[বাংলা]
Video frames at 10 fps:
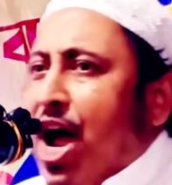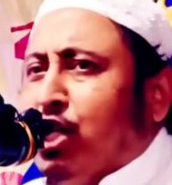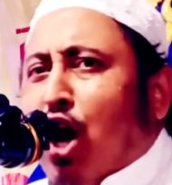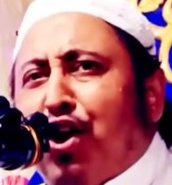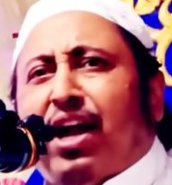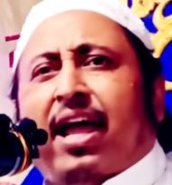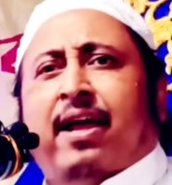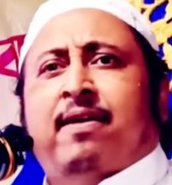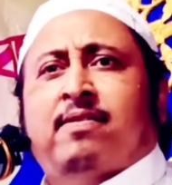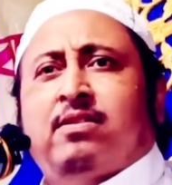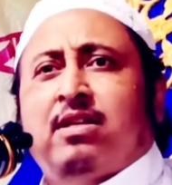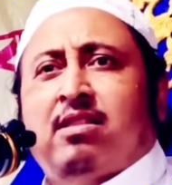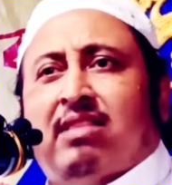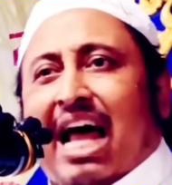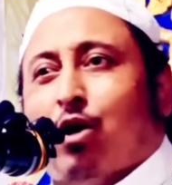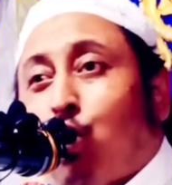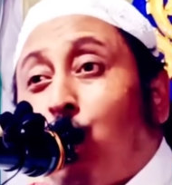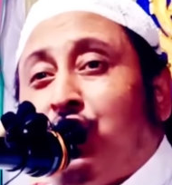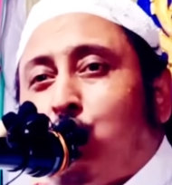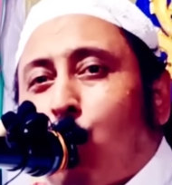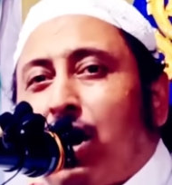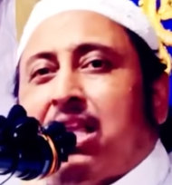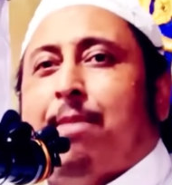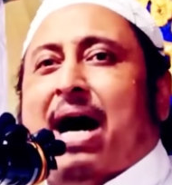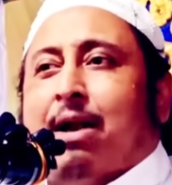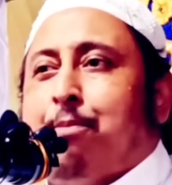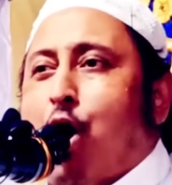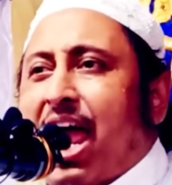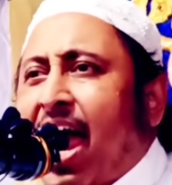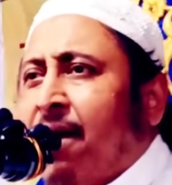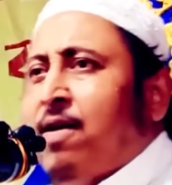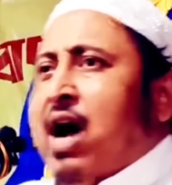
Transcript: ওই জন্যে তার গদি চলে যাবার ভয়ে